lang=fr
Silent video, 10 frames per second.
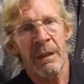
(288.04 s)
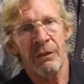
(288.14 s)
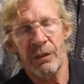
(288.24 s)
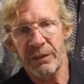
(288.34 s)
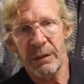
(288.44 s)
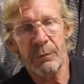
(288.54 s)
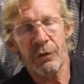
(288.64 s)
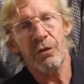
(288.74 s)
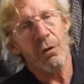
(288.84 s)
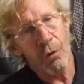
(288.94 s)
J'estime que
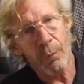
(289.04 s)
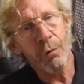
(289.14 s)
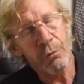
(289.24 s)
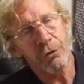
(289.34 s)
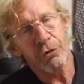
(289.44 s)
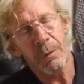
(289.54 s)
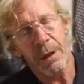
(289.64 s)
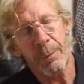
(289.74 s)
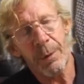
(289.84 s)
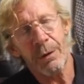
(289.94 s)
j'ai encore beaucoup de chemin
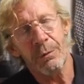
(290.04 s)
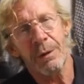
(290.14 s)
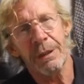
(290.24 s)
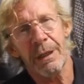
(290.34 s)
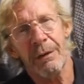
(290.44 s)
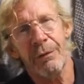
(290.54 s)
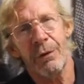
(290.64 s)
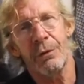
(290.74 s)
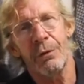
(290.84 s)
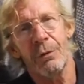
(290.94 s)
à parcourir
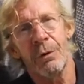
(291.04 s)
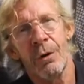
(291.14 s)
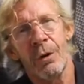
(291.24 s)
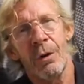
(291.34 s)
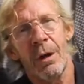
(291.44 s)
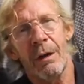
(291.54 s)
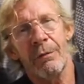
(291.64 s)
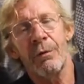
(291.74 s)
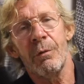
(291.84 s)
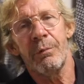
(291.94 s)
avant de,
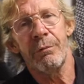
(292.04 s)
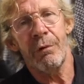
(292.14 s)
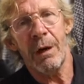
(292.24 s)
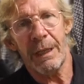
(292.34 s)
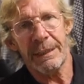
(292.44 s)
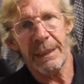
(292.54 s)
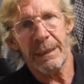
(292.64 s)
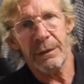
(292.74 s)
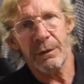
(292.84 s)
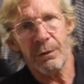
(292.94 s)
avant de pouvoir
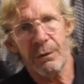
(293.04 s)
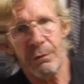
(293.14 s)
atteindre